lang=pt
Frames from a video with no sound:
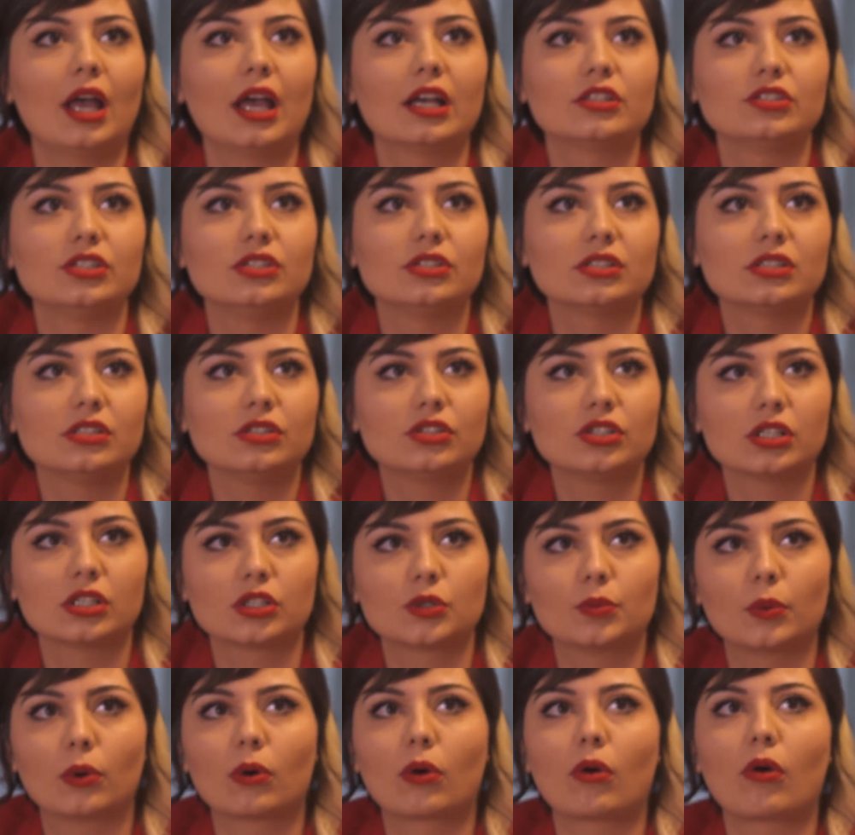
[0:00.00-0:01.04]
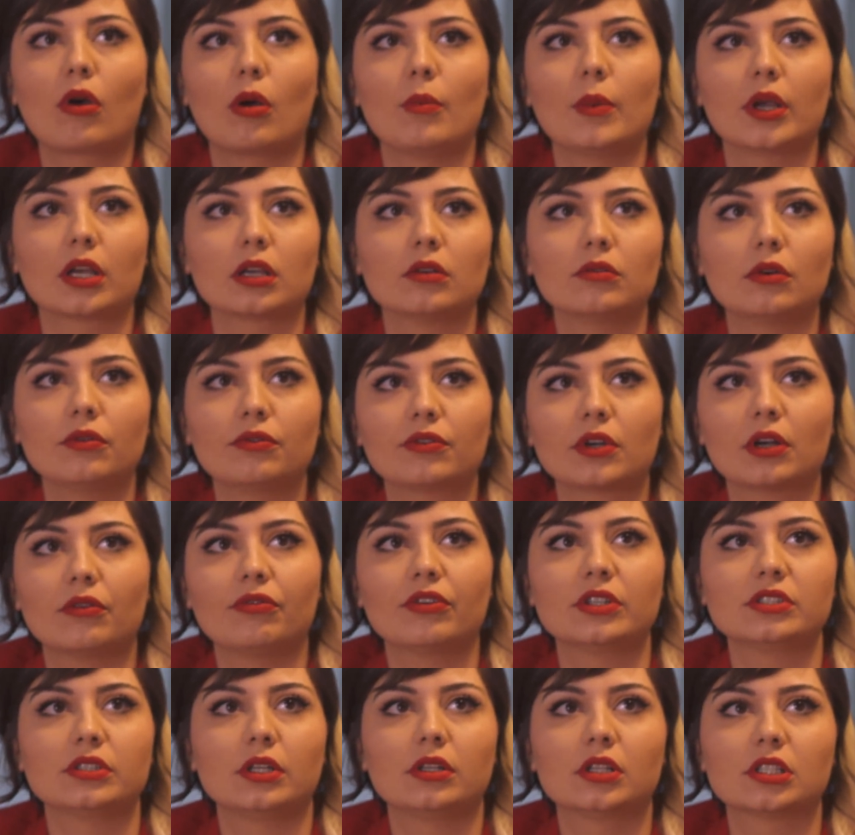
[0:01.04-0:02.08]
A gente sentia, tipo, como é que eu vou ficar
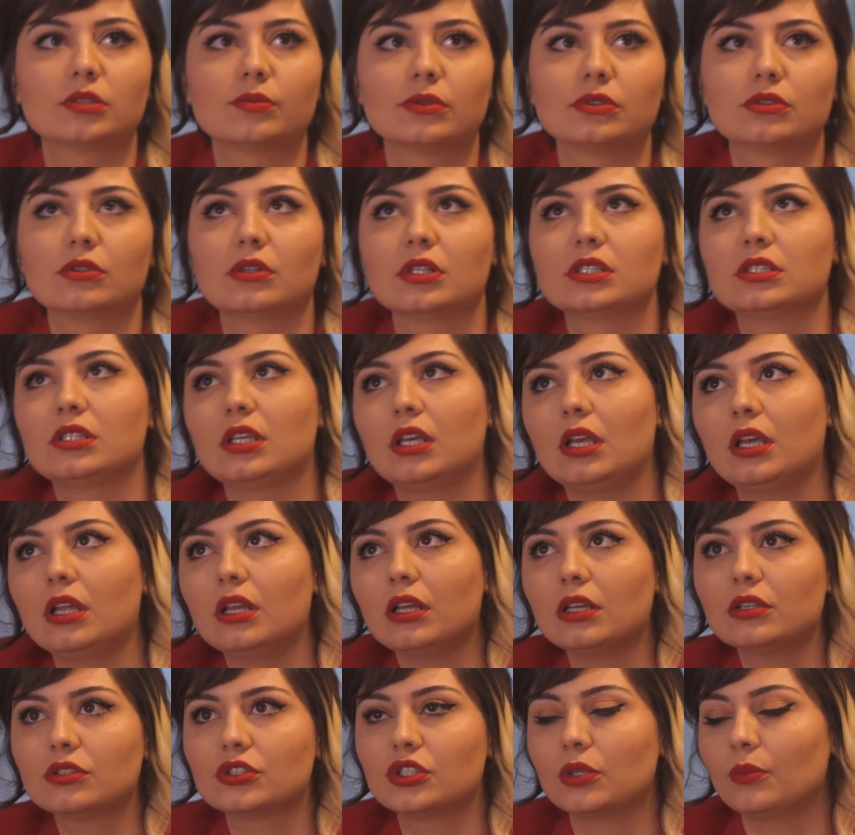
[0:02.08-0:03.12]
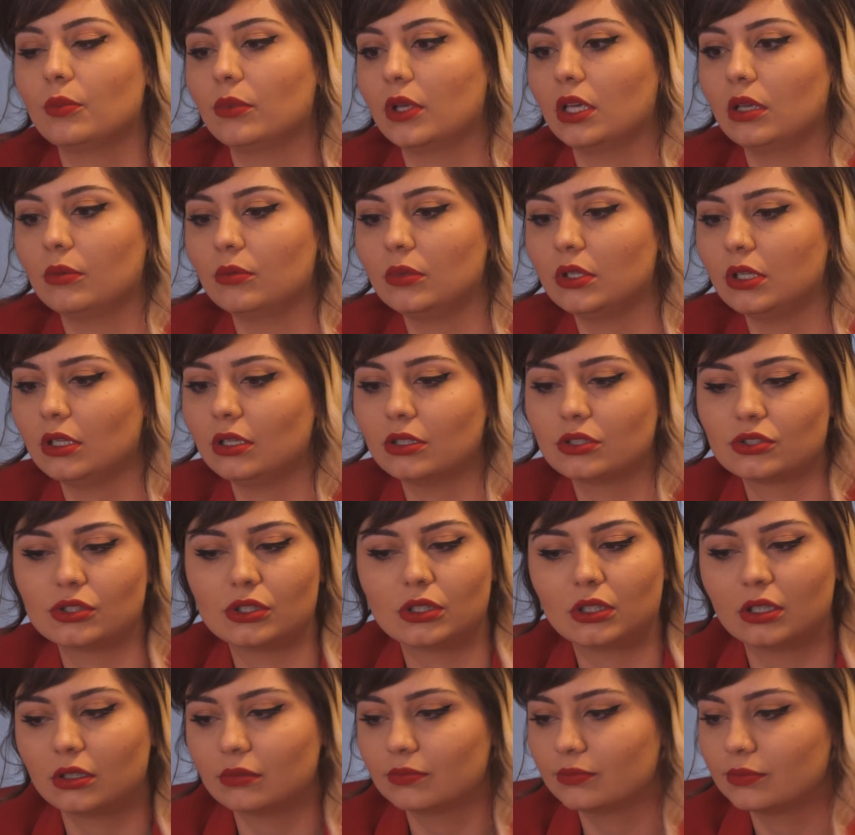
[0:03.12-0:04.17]
fazendo as pessoas rirem de meme
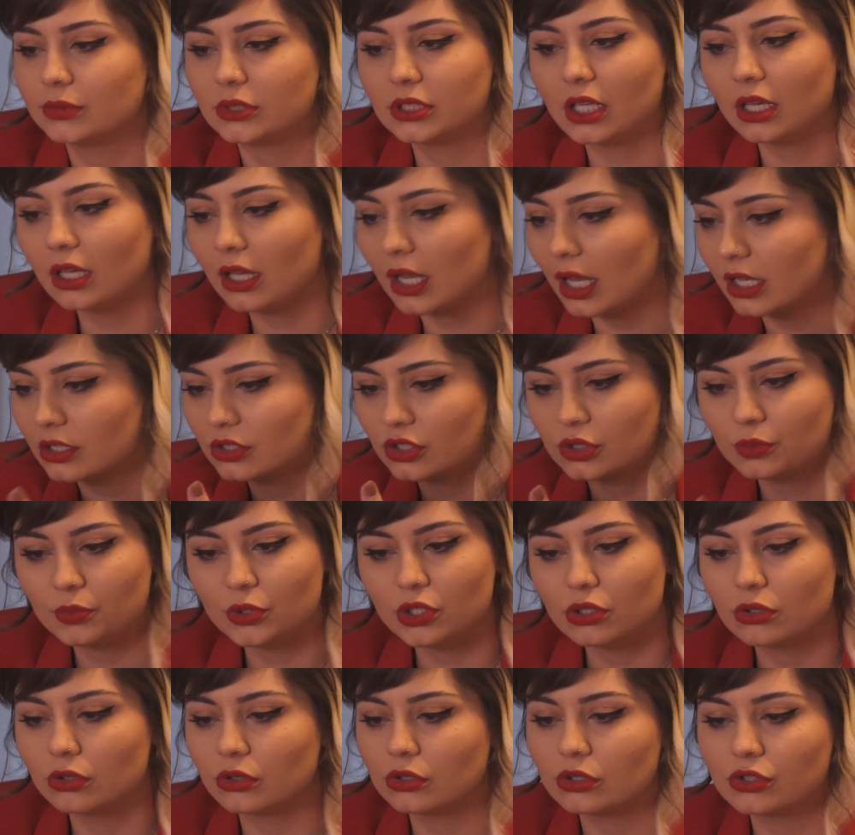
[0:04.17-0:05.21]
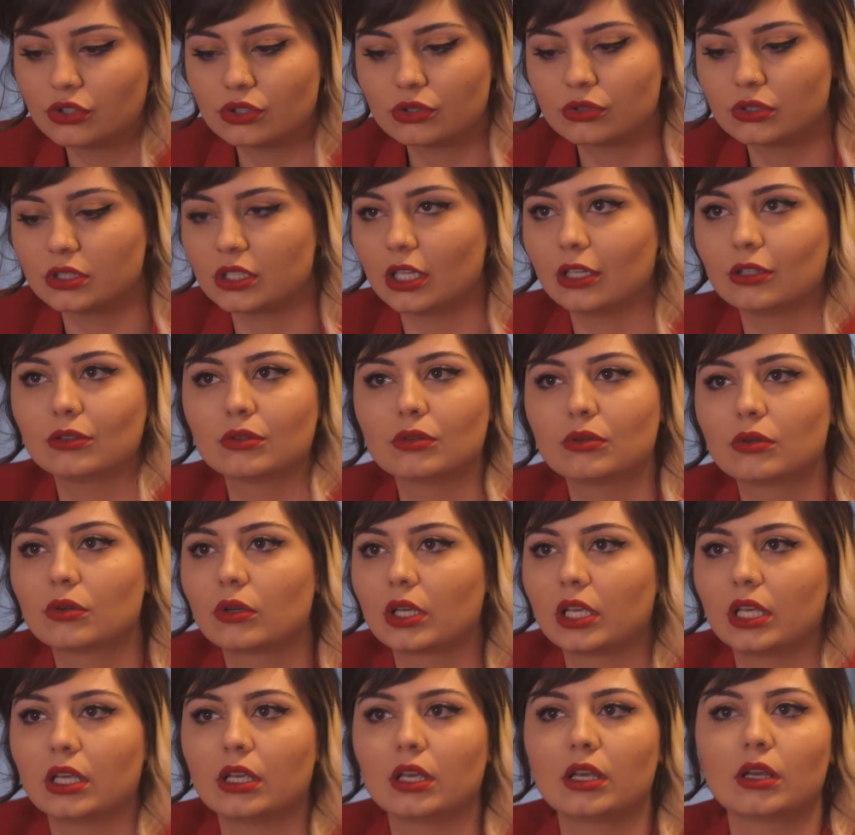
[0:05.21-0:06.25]
de, sei lá, de miojo, sendo
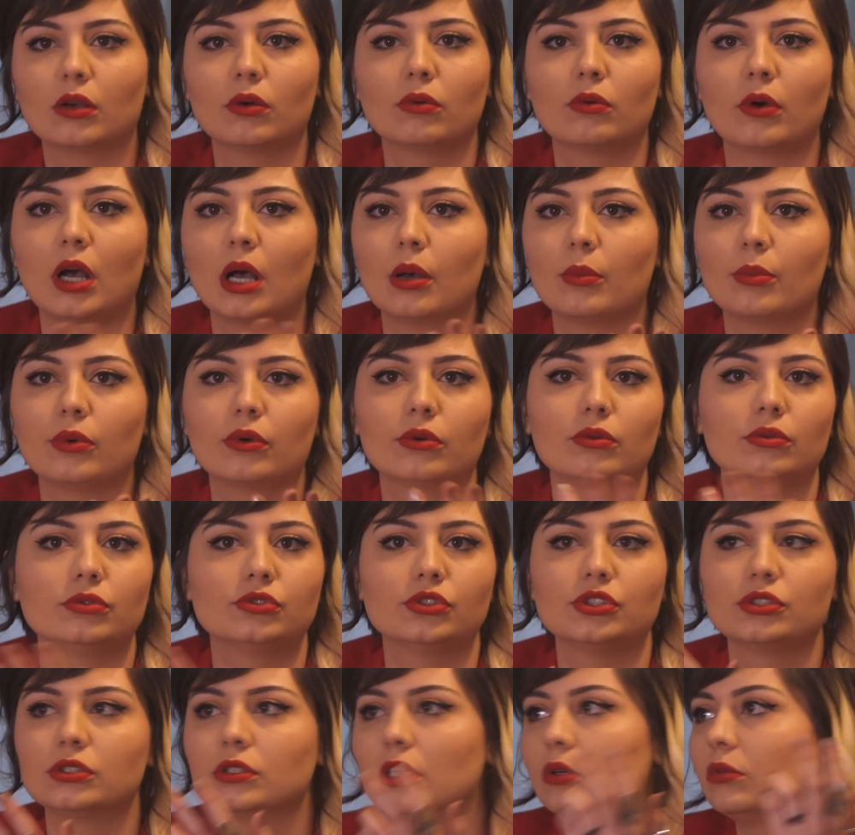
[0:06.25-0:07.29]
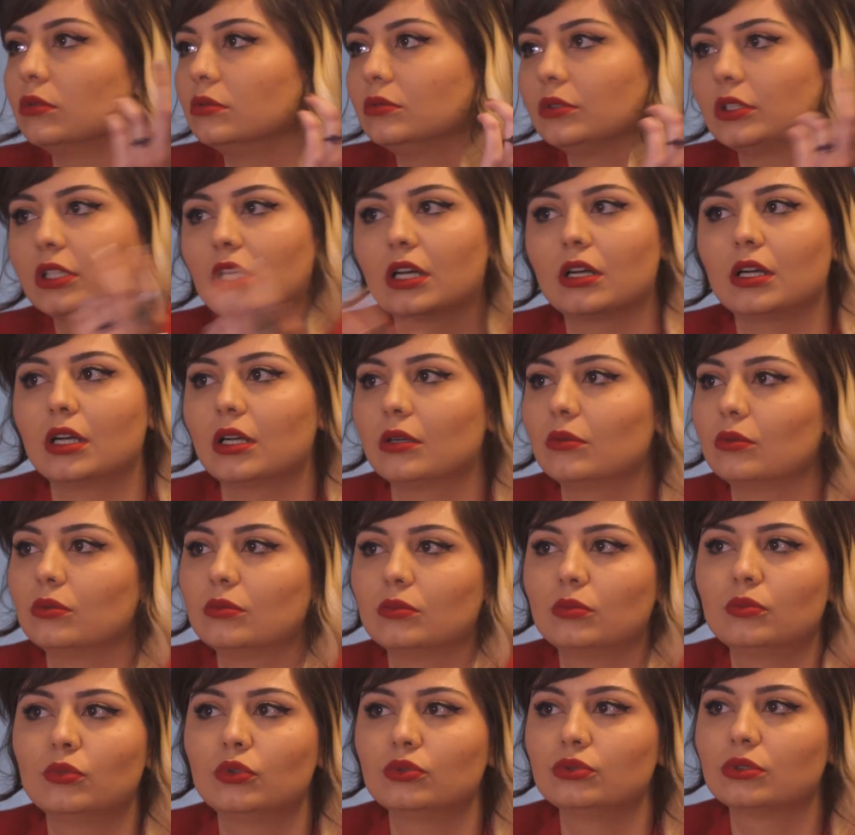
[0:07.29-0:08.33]
que eu abro o G1, tá,
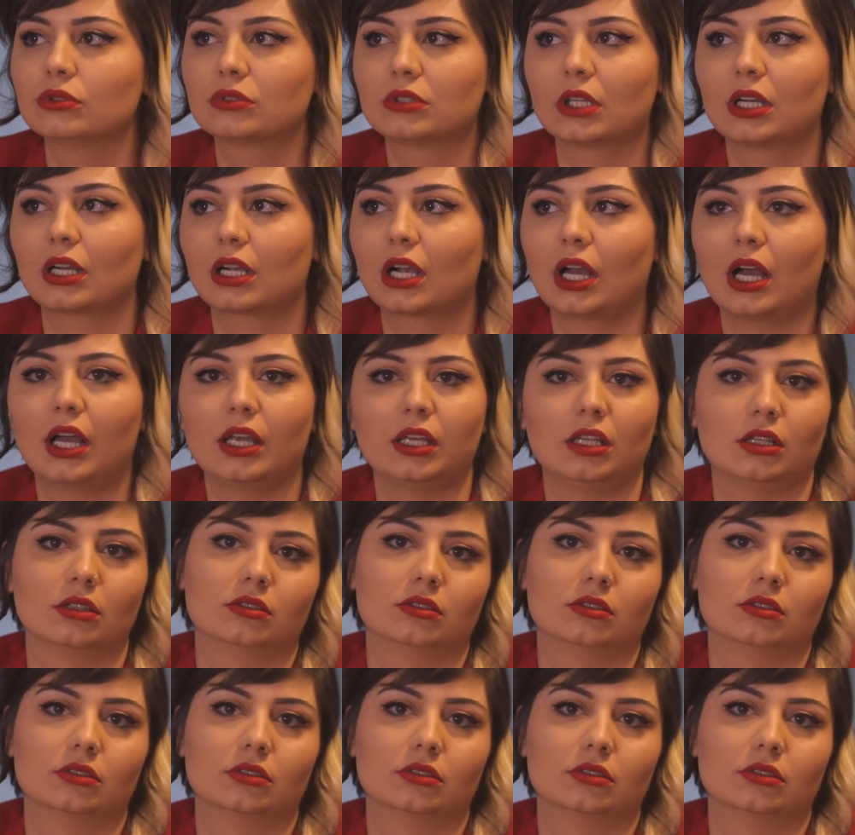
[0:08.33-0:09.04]
o mundo tá caindo.